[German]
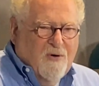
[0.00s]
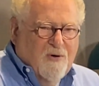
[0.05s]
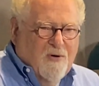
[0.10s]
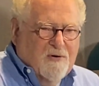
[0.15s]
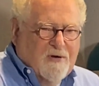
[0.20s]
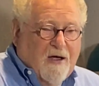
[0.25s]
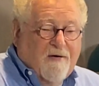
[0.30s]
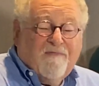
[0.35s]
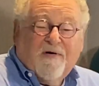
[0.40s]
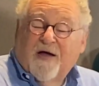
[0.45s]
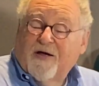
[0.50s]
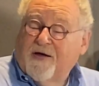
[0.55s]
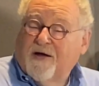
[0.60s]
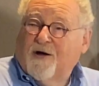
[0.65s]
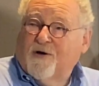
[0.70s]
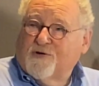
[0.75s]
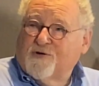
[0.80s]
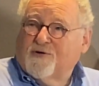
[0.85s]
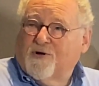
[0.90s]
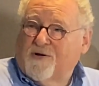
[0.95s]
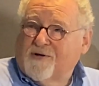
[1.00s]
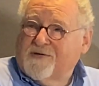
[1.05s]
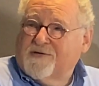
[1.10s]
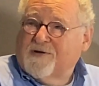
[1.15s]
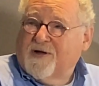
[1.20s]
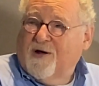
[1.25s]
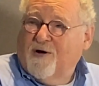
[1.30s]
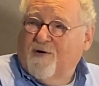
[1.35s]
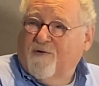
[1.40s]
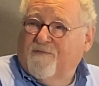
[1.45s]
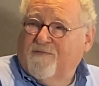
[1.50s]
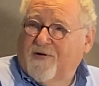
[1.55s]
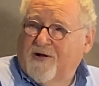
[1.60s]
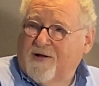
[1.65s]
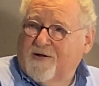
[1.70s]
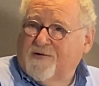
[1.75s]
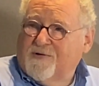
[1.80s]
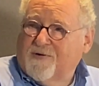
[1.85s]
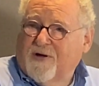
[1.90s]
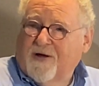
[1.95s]
Da war er auch stolz drauf.
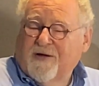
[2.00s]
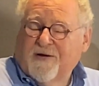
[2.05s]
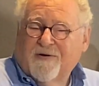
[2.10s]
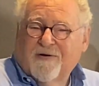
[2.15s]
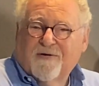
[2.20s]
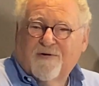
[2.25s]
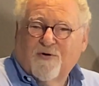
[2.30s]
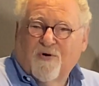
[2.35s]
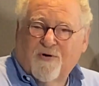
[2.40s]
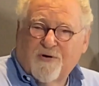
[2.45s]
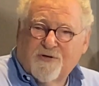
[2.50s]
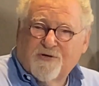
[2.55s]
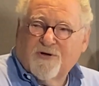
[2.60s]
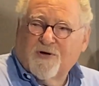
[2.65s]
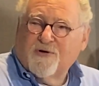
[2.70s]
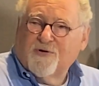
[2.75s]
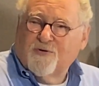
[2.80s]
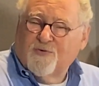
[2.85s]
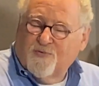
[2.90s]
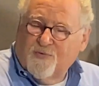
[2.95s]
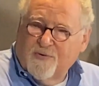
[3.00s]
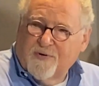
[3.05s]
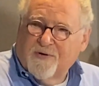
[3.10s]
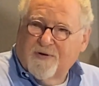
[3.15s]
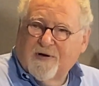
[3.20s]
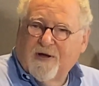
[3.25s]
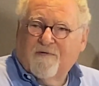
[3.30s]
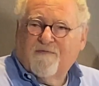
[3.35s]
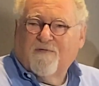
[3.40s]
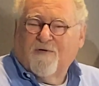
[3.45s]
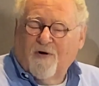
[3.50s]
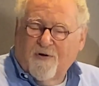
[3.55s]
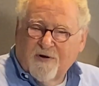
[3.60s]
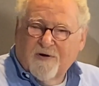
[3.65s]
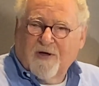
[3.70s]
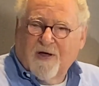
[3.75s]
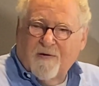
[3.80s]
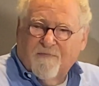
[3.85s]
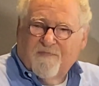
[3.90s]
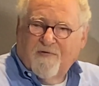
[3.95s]
Also ein deutscher Jude, der
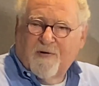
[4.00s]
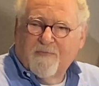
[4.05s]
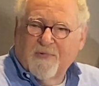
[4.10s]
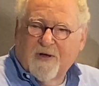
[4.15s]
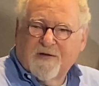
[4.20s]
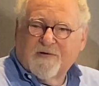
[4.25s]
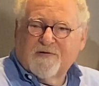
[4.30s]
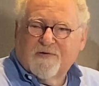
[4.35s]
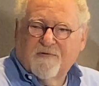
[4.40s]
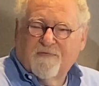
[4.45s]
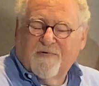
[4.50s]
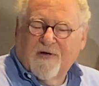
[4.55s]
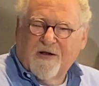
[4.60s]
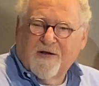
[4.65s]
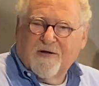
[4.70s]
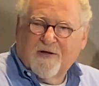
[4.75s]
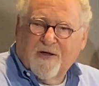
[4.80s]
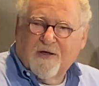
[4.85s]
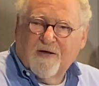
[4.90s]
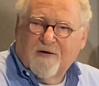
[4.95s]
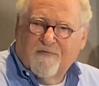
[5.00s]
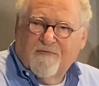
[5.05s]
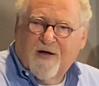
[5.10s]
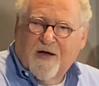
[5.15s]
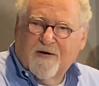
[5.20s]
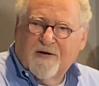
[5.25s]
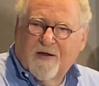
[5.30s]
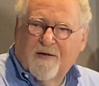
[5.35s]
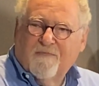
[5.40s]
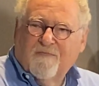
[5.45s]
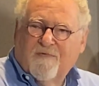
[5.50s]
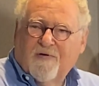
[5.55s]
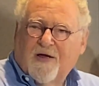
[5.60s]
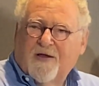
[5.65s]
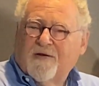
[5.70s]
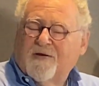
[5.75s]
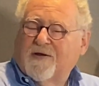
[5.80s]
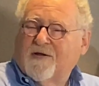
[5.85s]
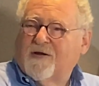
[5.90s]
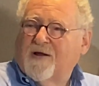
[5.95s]
Frontkämpfer im Ersten Weltkrieg war, dem
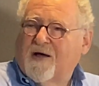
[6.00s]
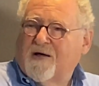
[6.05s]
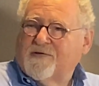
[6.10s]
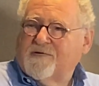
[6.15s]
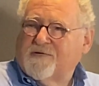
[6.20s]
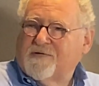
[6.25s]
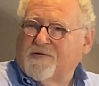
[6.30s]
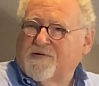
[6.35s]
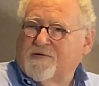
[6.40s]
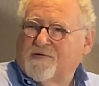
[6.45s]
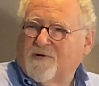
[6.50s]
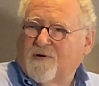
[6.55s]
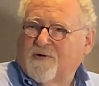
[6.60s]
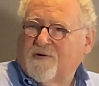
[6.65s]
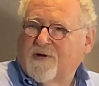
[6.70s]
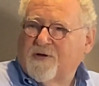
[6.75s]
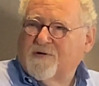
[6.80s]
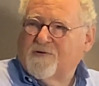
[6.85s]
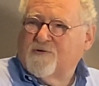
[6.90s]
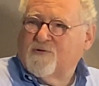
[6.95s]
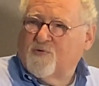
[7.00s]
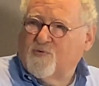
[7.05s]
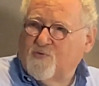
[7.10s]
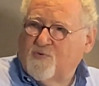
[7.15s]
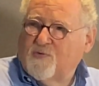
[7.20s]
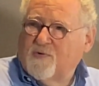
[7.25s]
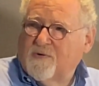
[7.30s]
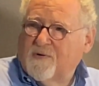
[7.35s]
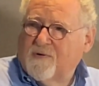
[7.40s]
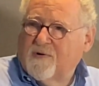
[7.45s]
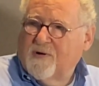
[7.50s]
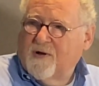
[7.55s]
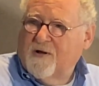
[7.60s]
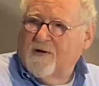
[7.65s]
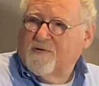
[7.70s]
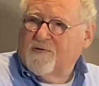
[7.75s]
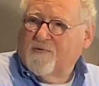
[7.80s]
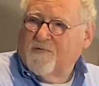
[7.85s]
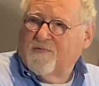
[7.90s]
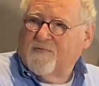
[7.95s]
werden die Nazis doch nichts tun.
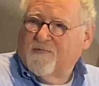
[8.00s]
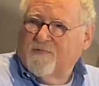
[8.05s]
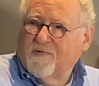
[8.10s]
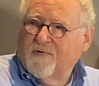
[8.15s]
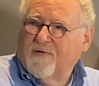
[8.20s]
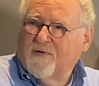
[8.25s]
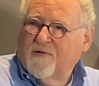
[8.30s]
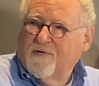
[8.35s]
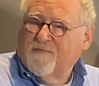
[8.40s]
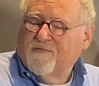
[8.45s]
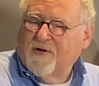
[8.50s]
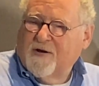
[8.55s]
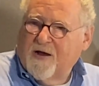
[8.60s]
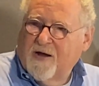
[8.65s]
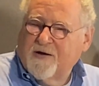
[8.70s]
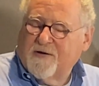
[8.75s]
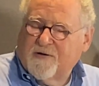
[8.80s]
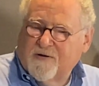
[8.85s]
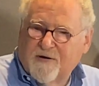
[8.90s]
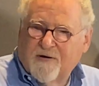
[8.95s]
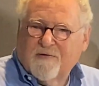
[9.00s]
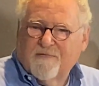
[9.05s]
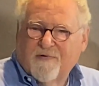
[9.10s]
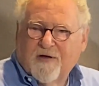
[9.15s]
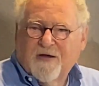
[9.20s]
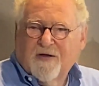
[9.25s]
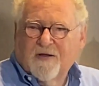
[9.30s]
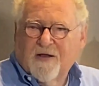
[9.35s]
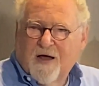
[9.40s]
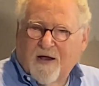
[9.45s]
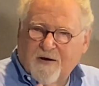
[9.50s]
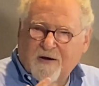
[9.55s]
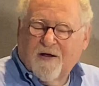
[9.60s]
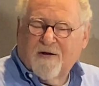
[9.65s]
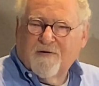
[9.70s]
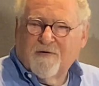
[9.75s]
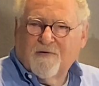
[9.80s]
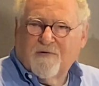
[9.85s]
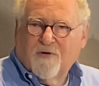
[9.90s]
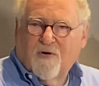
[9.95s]
Also vielleicht irgendwelchen
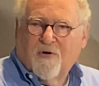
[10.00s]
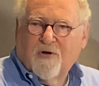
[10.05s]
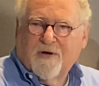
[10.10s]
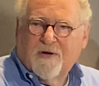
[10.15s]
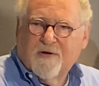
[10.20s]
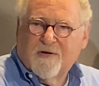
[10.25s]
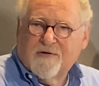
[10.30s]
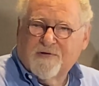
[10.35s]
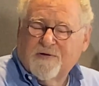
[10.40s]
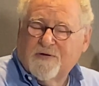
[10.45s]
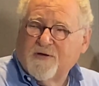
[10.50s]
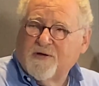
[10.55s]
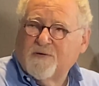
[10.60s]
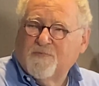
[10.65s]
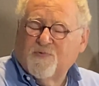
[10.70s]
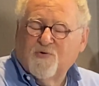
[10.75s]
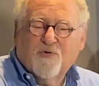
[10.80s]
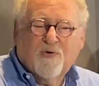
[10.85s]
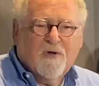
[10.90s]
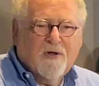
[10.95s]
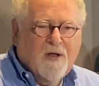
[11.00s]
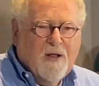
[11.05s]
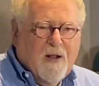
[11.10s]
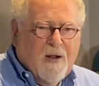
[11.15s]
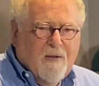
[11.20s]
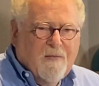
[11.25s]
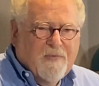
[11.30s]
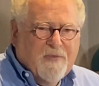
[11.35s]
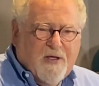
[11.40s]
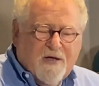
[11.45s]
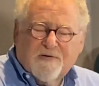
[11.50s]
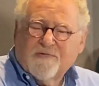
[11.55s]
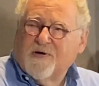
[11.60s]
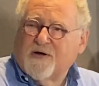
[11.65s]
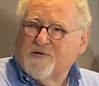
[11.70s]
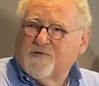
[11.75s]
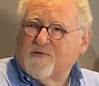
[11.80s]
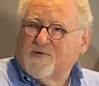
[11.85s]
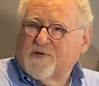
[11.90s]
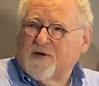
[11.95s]
anderen Leuten, die sie nicht mögen. Das war
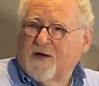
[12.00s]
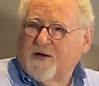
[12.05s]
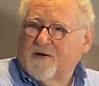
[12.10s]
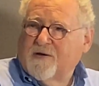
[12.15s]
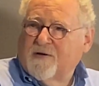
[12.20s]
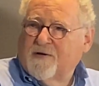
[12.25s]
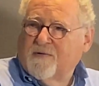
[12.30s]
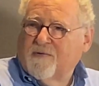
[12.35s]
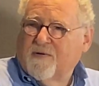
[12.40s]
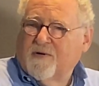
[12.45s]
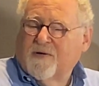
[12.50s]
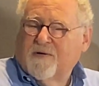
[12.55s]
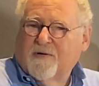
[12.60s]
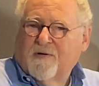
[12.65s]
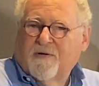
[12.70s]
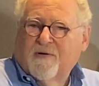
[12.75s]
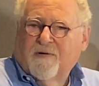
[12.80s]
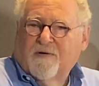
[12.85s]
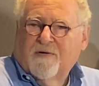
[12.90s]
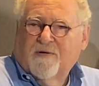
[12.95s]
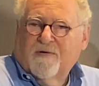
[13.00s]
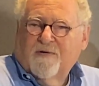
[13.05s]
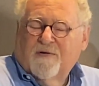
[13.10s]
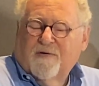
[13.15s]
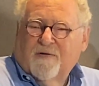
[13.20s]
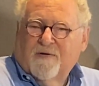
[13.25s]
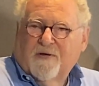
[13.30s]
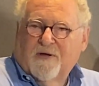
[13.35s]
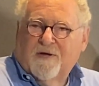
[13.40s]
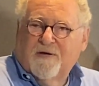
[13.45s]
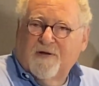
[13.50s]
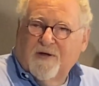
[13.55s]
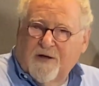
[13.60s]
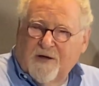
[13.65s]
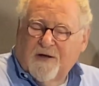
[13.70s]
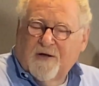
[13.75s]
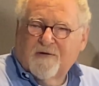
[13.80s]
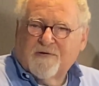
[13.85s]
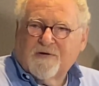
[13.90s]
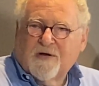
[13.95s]
so seine
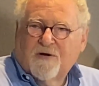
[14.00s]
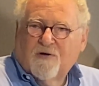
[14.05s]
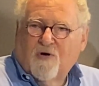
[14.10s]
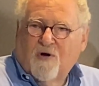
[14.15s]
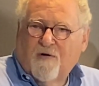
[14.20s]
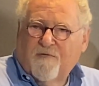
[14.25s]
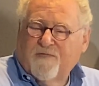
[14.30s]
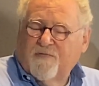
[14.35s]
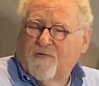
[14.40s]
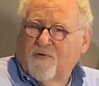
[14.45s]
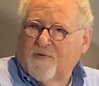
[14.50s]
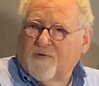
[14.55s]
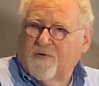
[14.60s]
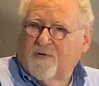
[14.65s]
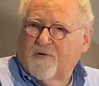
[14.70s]
Idee, seine Hoffnung